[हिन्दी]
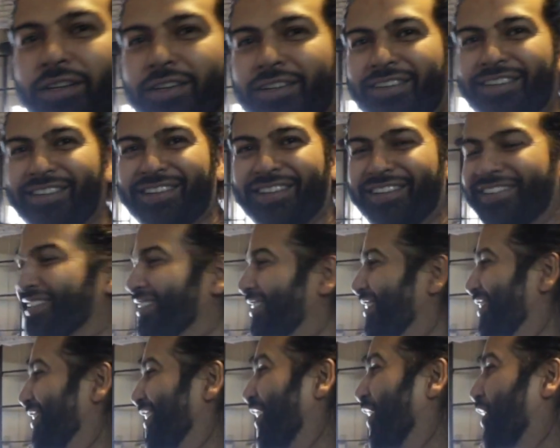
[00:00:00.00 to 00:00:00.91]
चौदह दिन हो
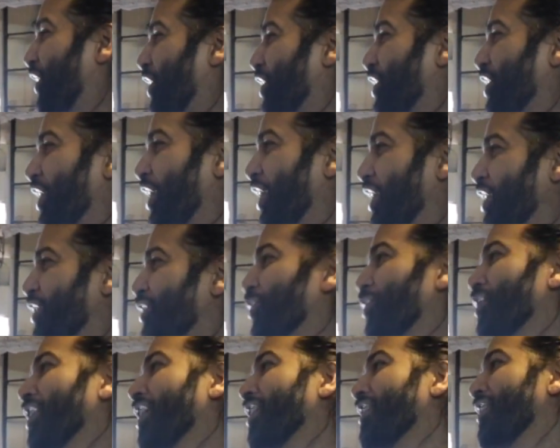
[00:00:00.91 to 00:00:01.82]
गए हैं कितने ही
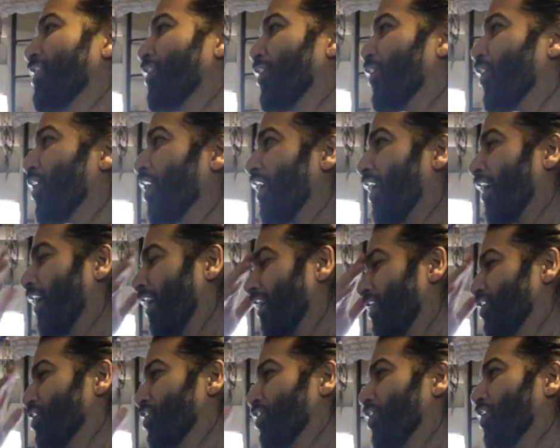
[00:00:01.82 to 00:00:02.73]
चौदह दिन हो गए हैं
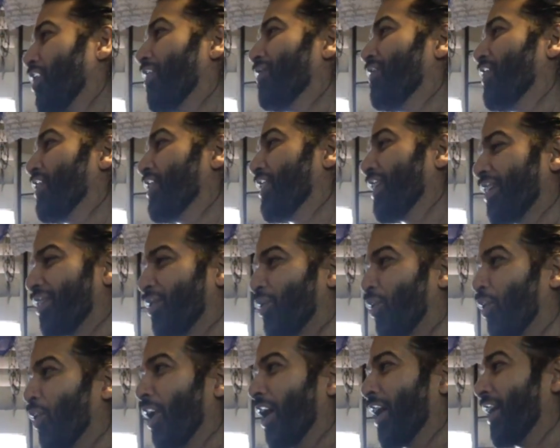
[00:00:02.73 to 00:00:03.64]
जो अभी तक
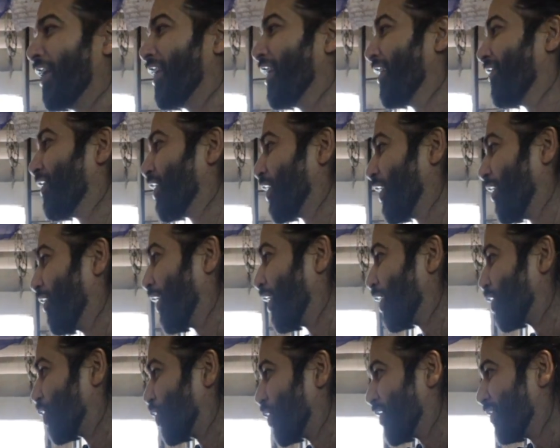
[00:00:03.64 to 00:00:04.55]
खुला ही नहीं है मतलब
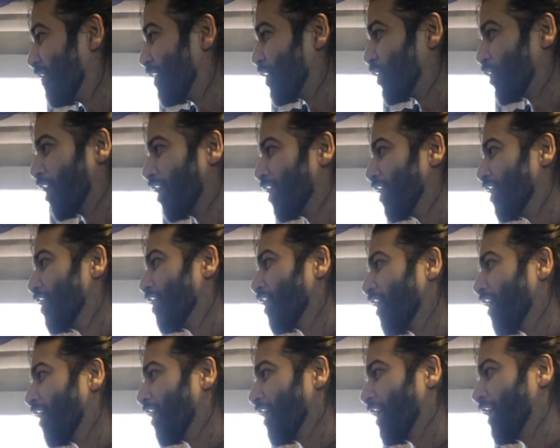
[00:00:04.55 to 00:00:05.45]
अगर सोचे मैं चौदह दिन
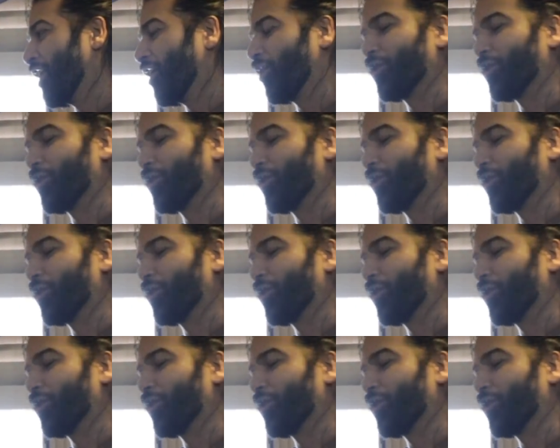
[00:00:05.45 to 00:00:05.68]
तक अकेला